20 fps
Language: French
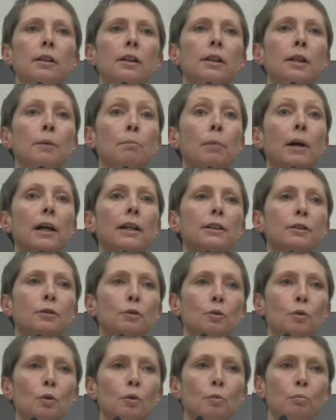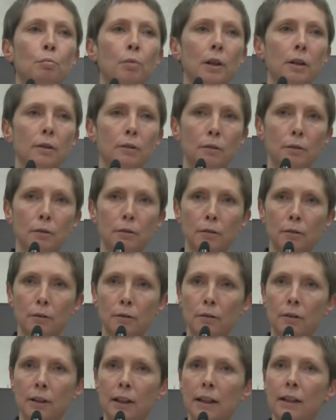étaient était presque sur le point
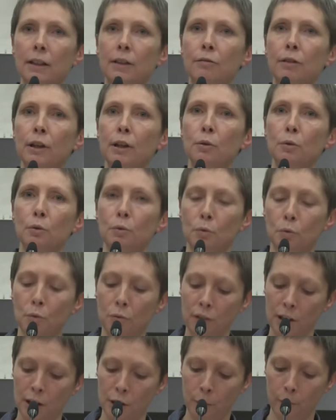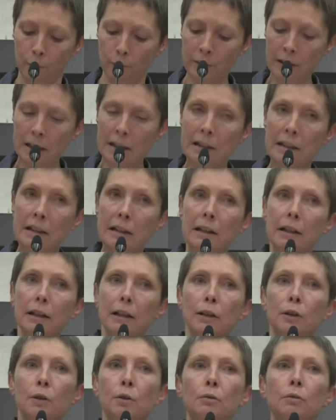de les qualifier de, de feignants.
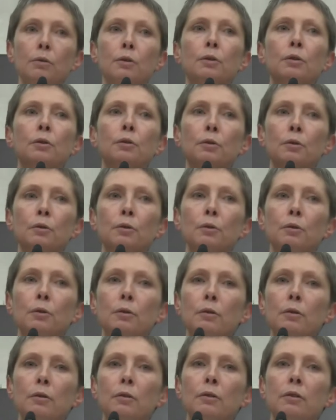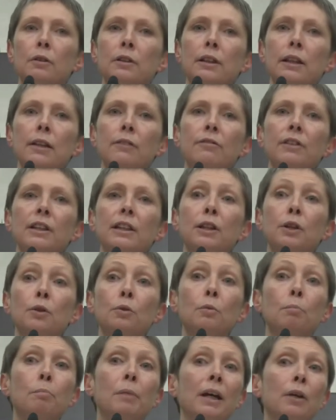Donc euh, ces
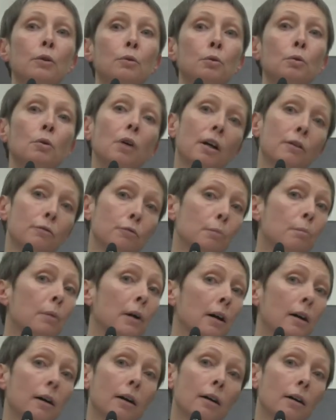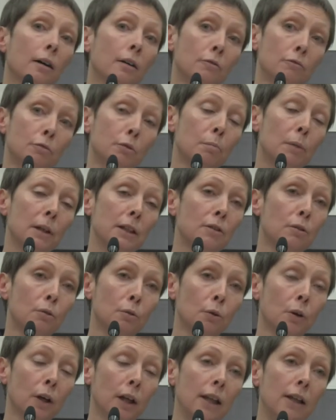visions perdurent, hein, il ne faut pas, faut pas se
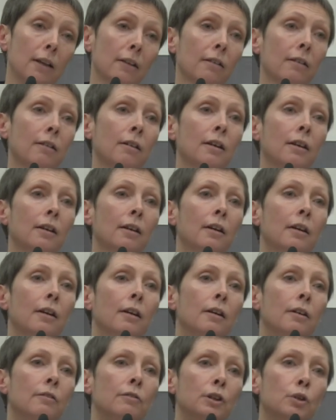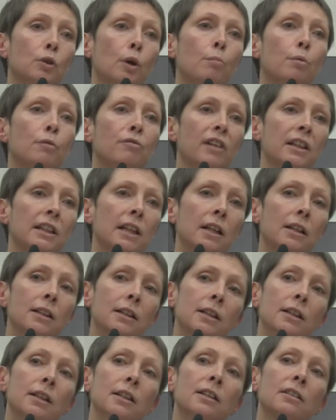leurrer. Hein. Vision un peu
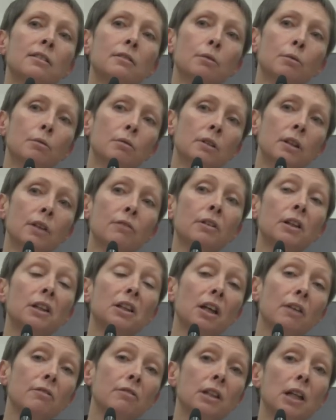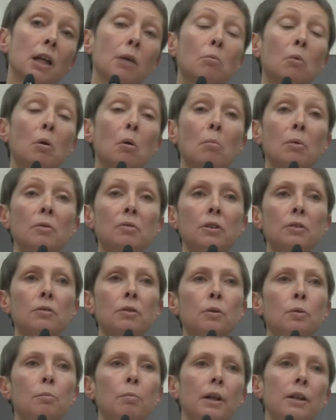fataliste, les euh, Africains finalement, bah, de toute
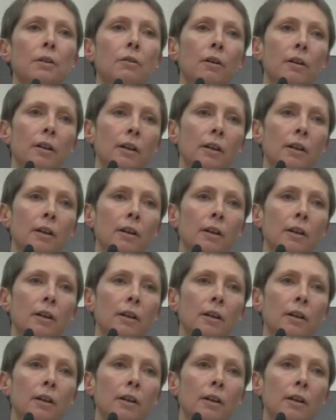façon ils comprennent